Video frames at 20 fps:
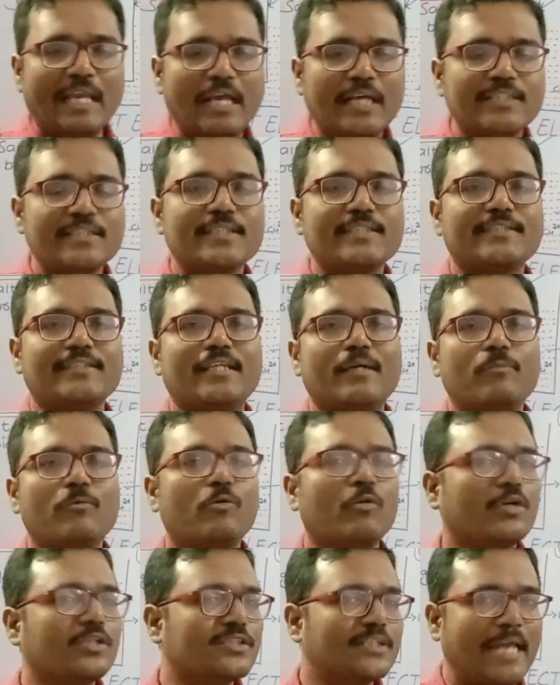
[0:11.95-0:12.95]
ఎలా
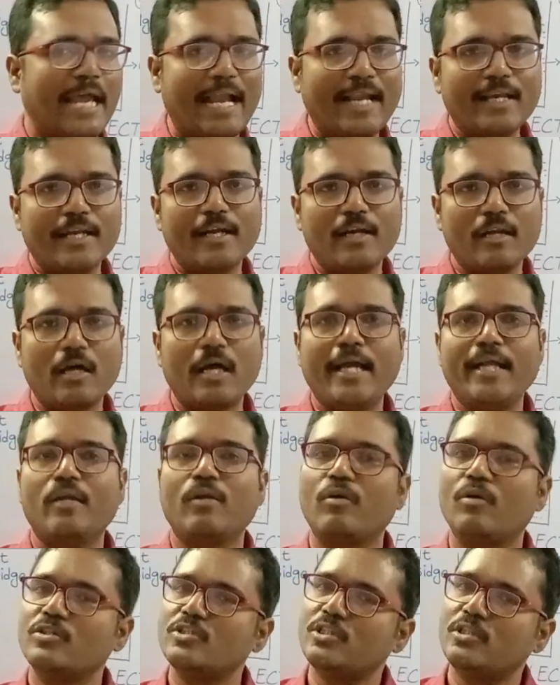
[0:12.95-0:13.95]
చేస్తాము ఒక స్టాండర్డ్
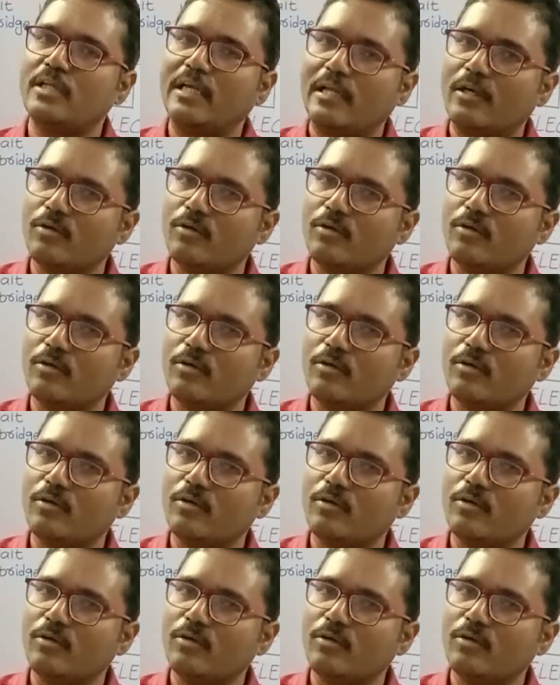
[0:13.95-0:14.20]
హైడ్రోజన్